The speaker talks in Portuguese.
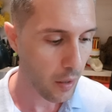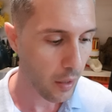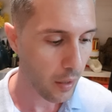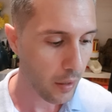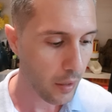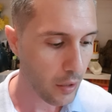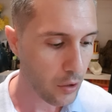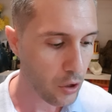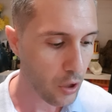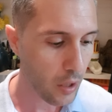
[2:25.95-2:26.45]

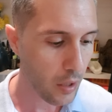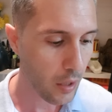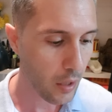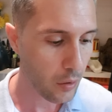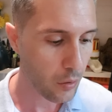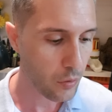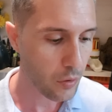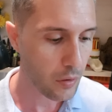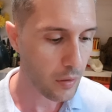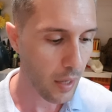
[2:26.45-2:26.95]

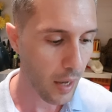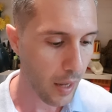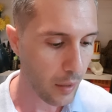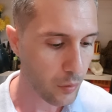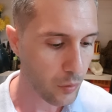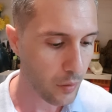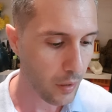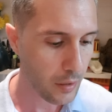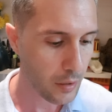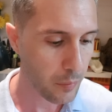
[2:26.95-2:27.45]
criticando os
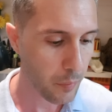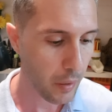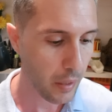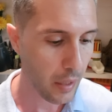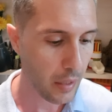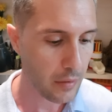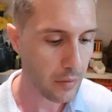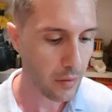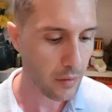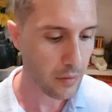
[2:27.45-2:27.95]
dados da
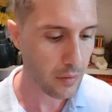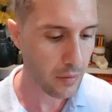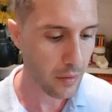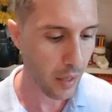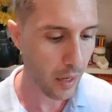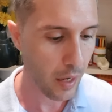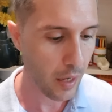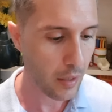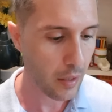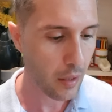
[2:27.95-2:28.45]
experiência
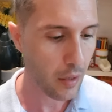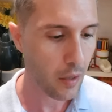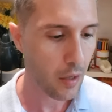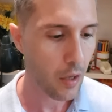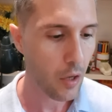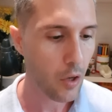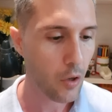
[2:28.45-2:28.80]
externa